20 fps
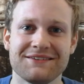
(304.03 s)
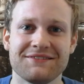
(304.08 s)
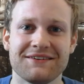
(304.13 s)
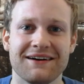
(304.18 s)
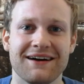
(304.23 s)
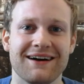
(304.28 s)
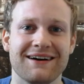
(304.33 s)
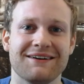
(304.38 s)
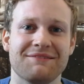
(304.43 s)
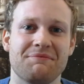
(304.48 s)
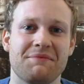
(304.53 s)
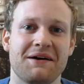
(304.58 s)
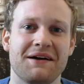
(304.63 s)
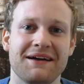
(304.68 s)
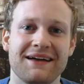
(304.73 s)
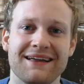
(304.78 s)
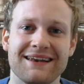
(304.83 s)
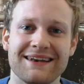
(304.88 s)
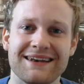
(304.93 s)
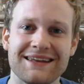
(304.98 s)
die wir ähm,
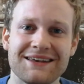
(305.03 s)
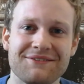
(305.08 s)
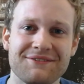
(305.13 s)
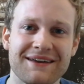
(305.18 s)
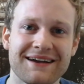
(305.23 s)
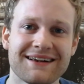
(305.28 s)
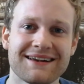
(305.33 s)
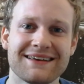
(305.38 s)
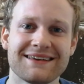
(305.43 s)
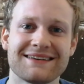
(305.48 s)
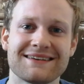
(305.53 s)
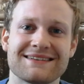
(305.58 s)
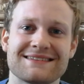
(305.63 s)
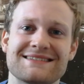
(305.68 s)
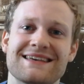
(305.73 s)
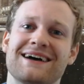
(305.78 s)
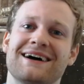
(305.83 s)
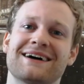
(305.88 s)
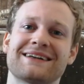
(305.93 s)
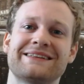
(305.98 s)
nicht wirklich
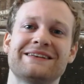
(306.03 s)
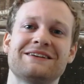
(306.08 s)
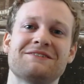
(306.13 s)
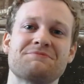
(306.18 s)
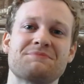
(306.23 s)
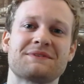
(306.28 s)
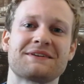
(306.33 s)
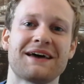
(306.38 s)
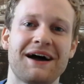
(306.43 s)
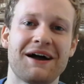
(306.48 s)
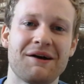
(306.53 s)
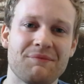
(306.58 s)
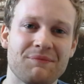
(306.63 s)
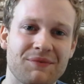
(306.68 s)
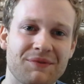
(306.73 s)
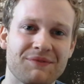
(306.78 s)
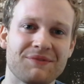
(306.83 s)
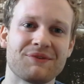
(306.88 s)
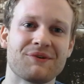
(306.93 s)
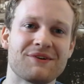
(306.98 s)
sehr aktiv betreiben.